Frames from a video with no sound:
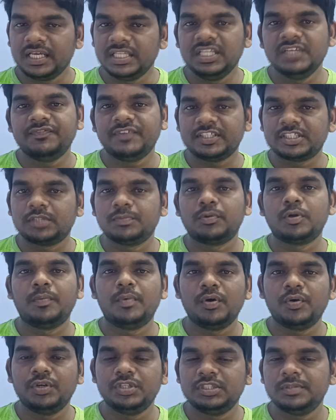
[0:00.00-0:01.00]
ఇది ఫస్ట్
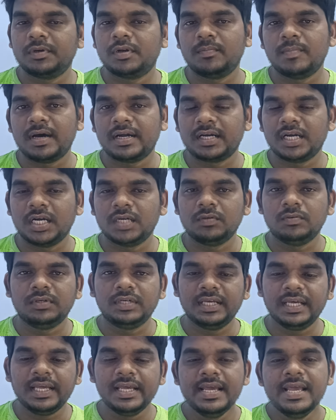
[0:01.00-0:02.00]
ప్రోమో గురించి మనం
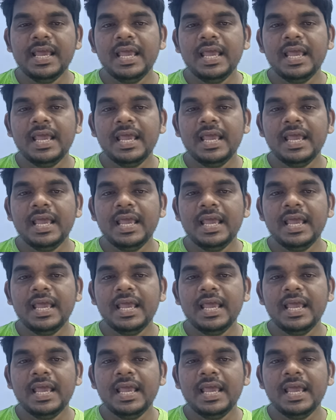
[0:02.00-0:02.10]
మాట్లాడుకుంటే